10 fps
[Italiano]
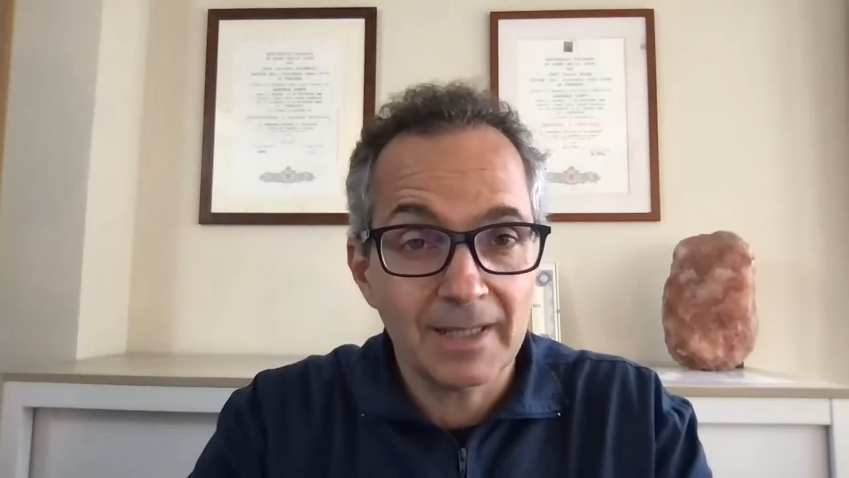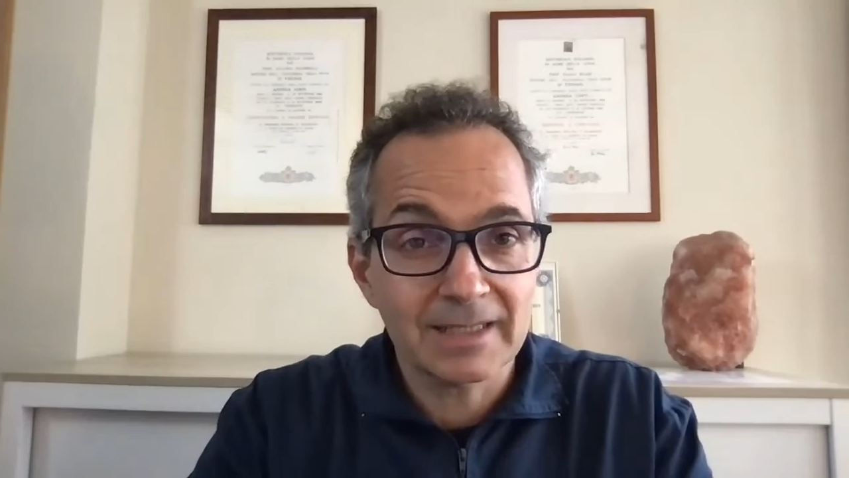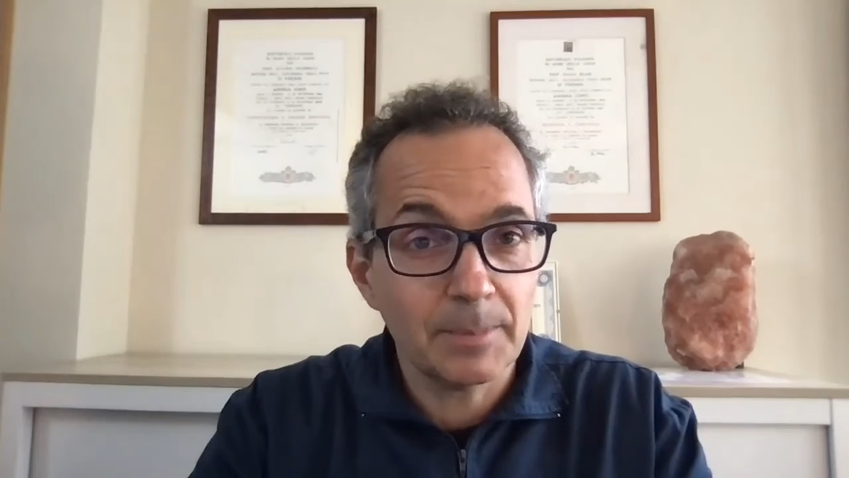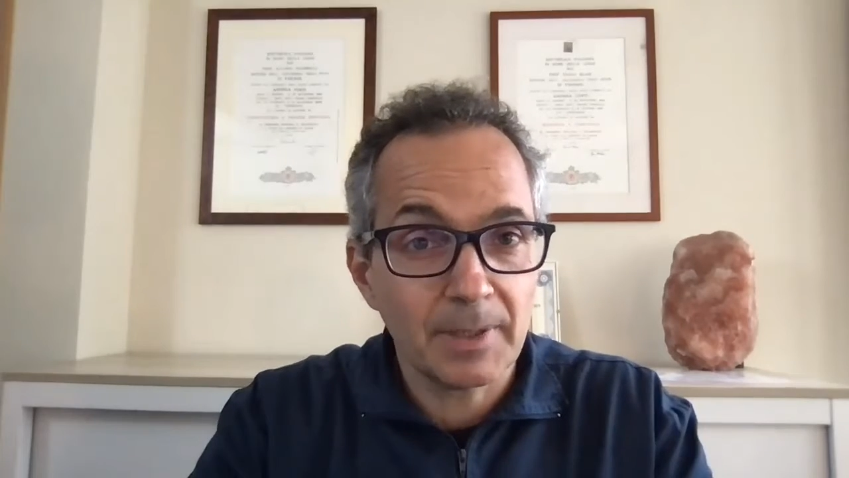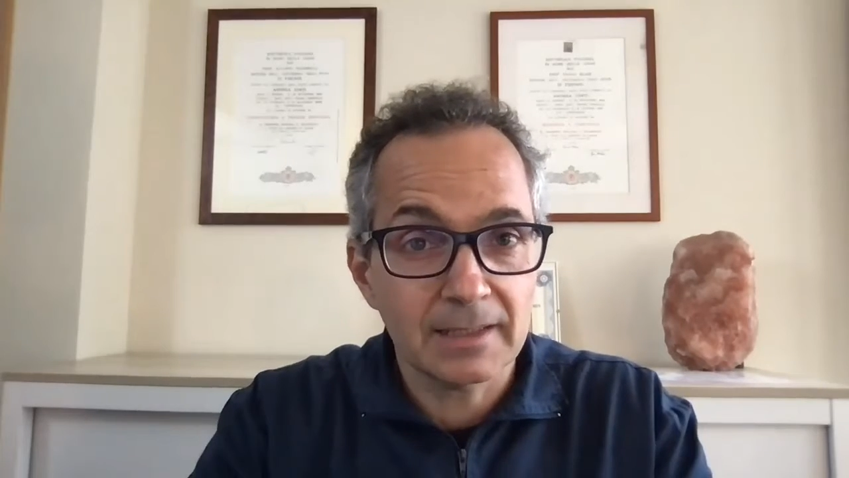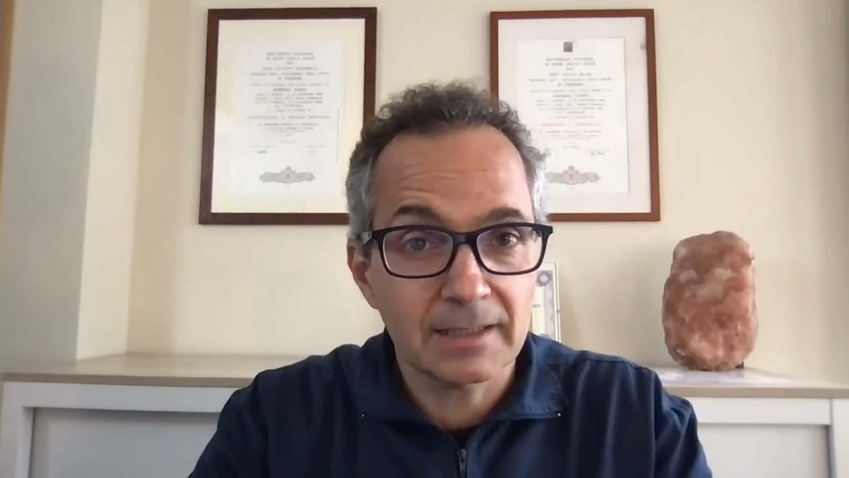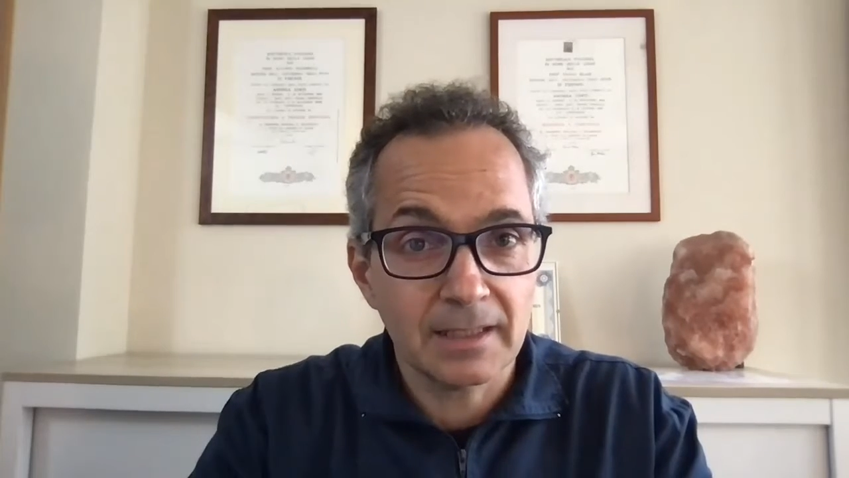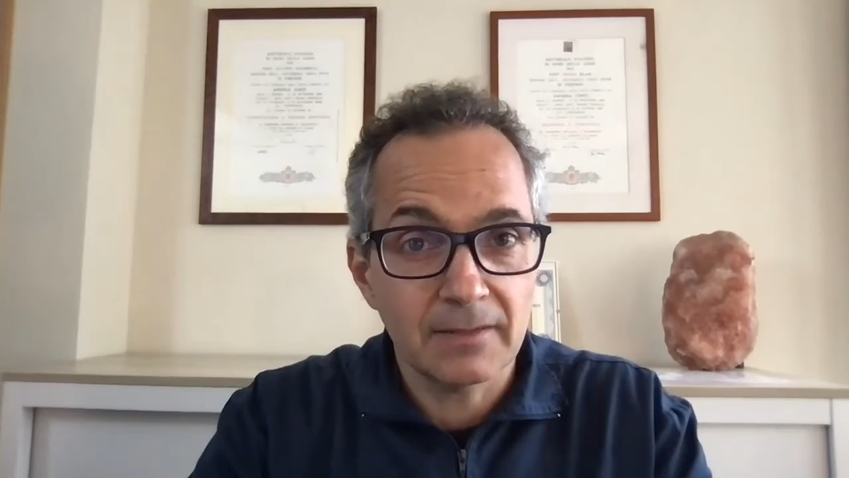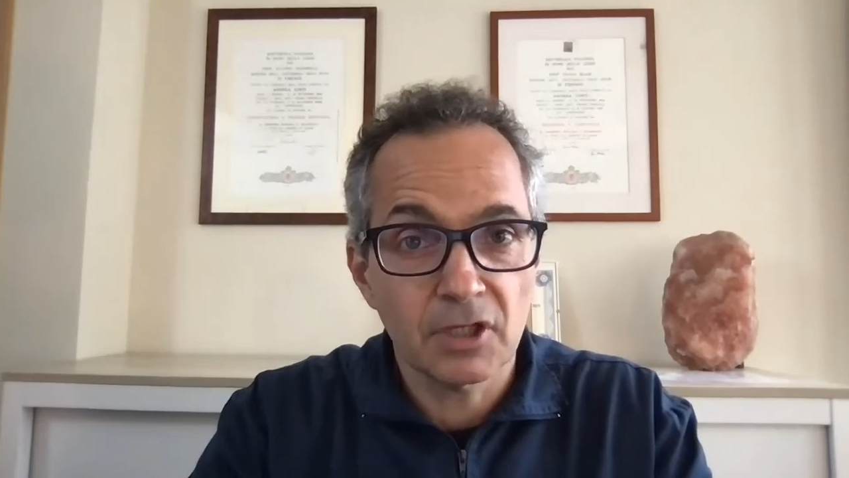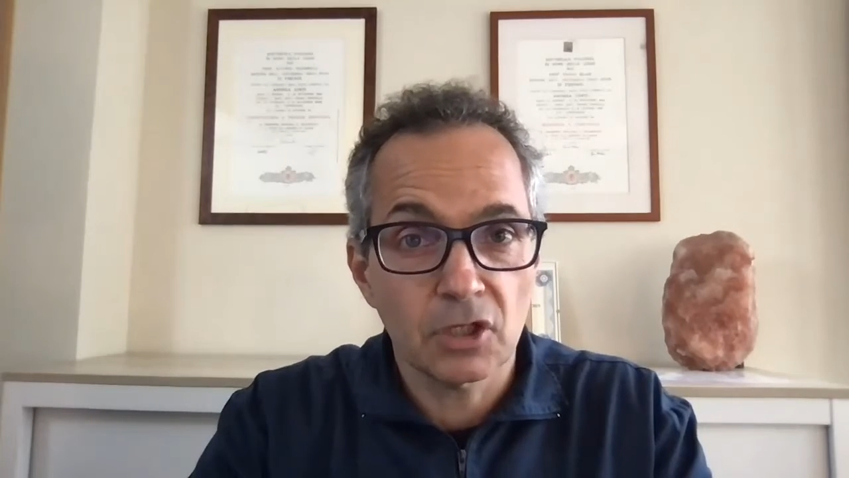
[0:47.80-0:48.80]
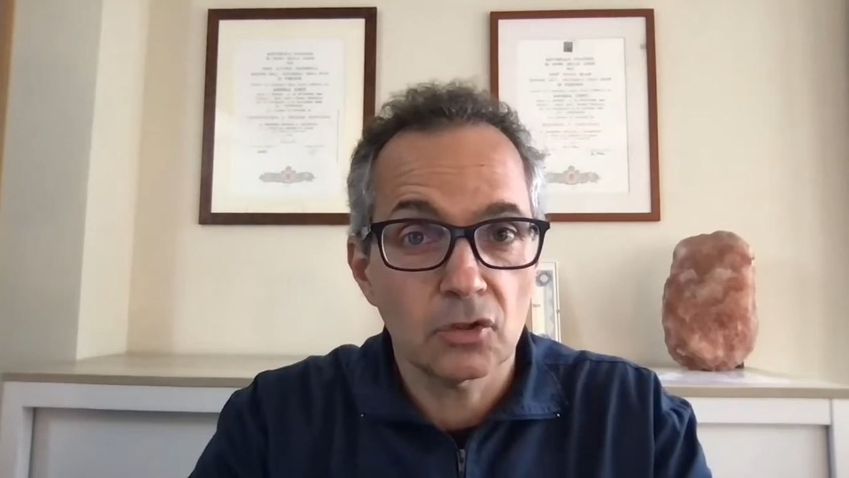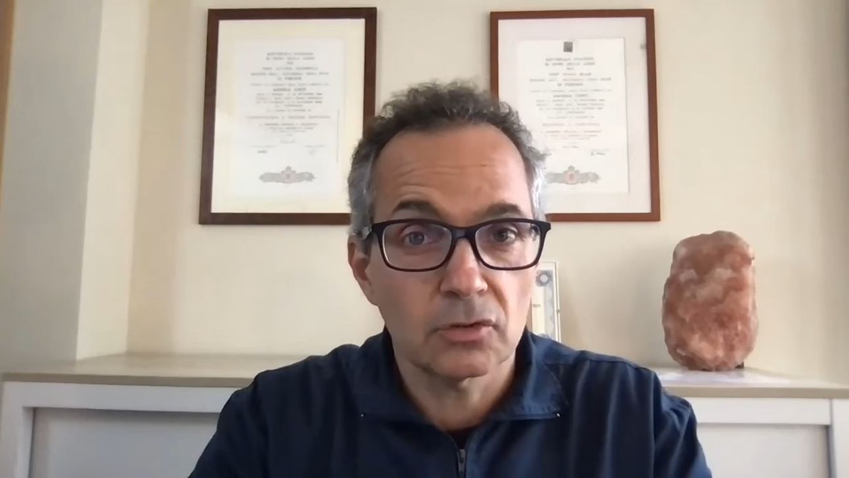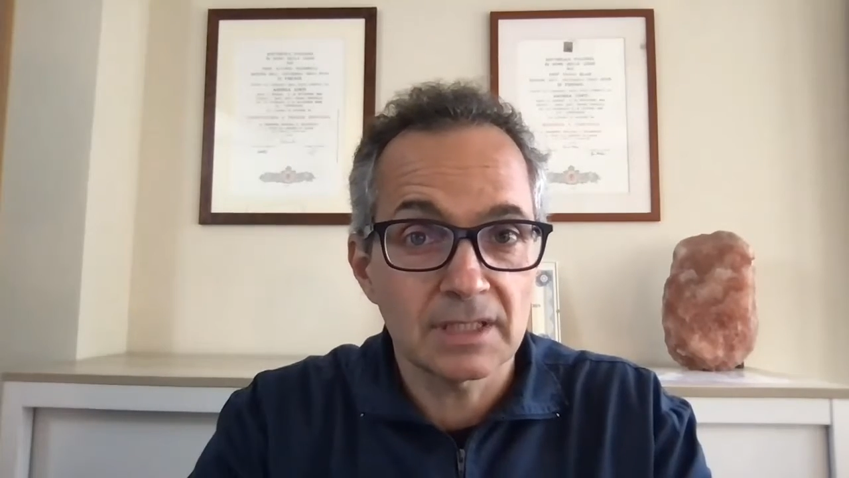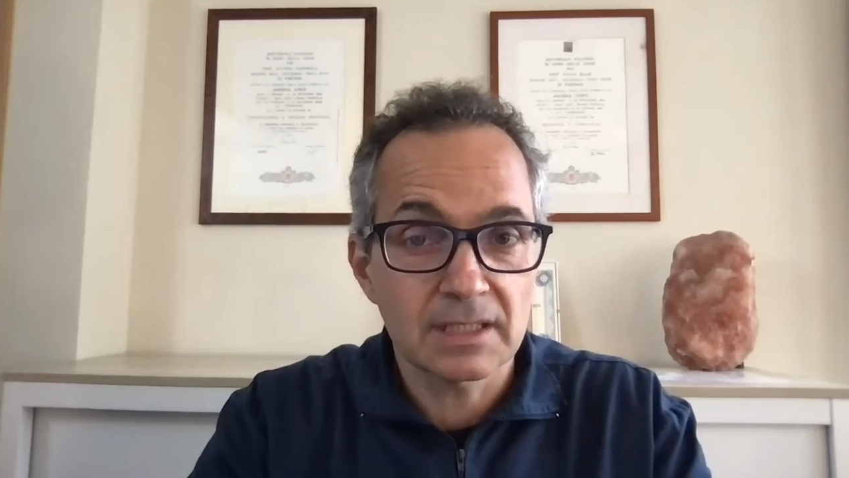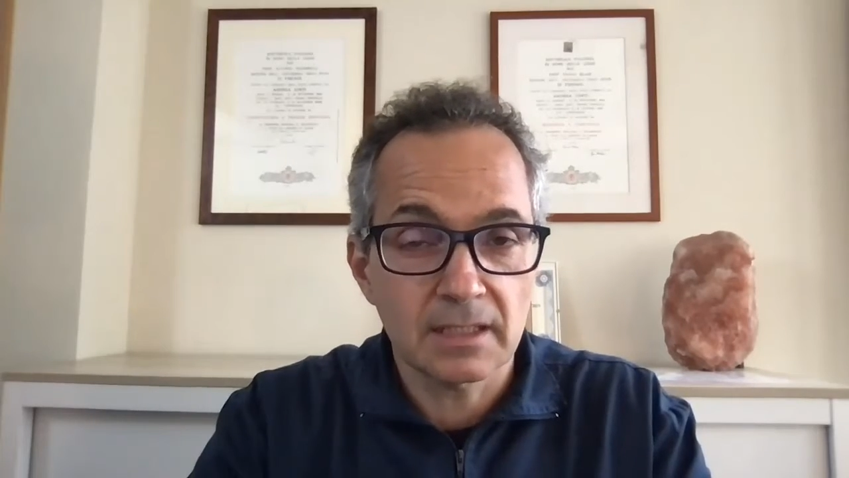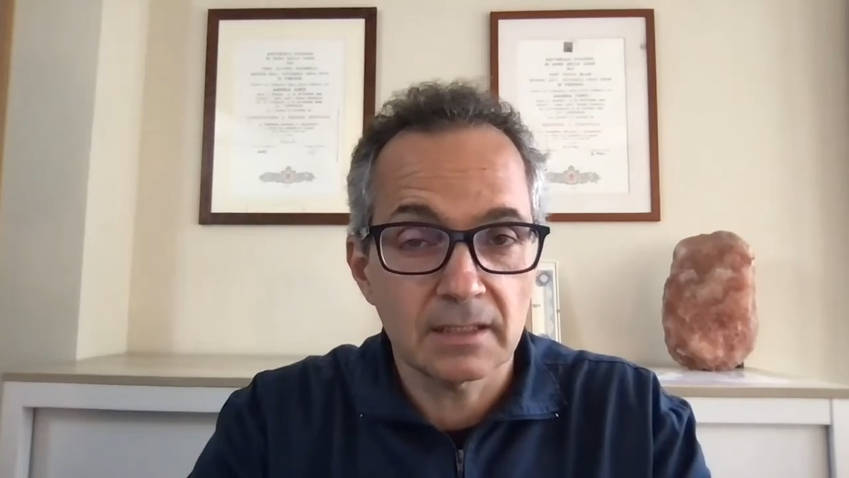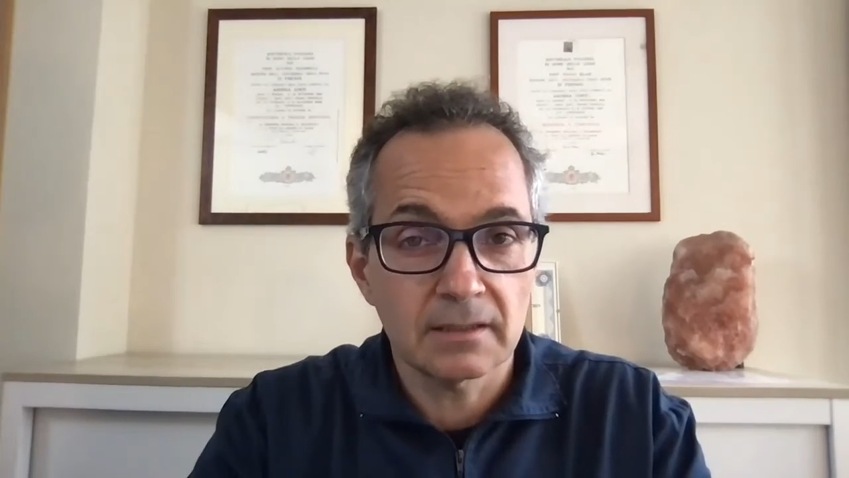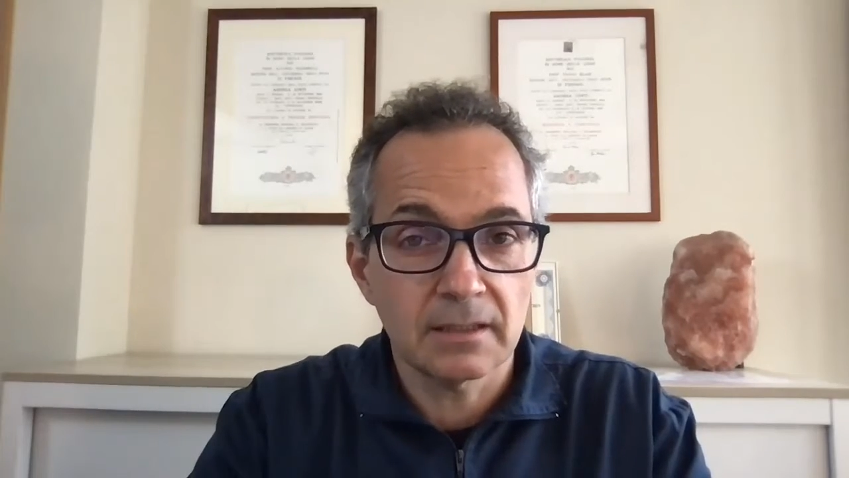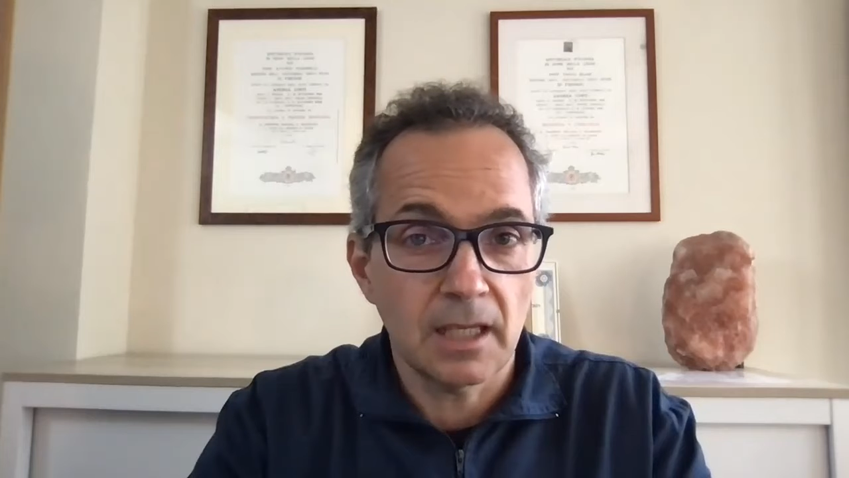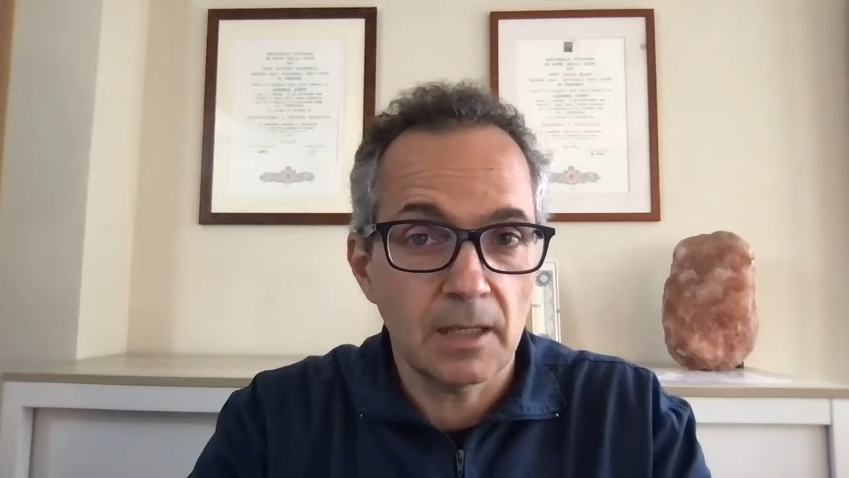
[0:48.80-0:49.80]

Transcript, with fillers: parte pratica vengono descritti